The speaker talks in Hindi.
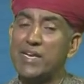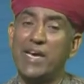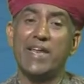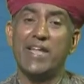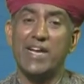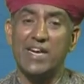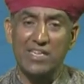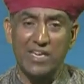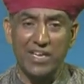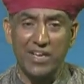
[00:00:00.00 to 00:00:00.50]

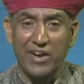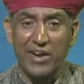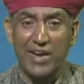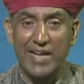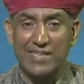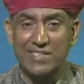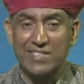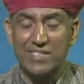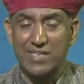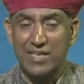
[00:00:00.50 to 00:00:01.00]
डायरेक्टली
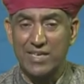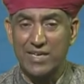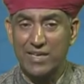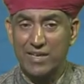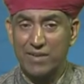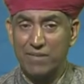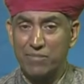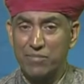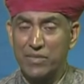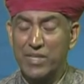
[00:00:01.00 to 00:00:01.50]
रिलेटेड है
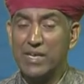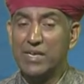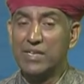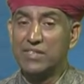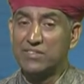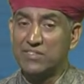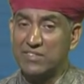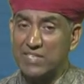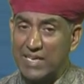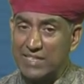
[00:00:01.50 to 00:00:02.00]

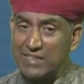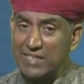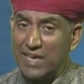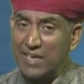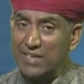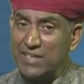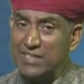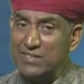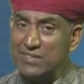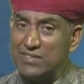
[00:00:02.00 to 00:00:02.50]

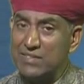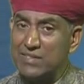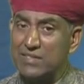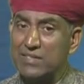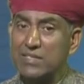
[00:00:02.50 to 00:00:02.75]
सैतालीस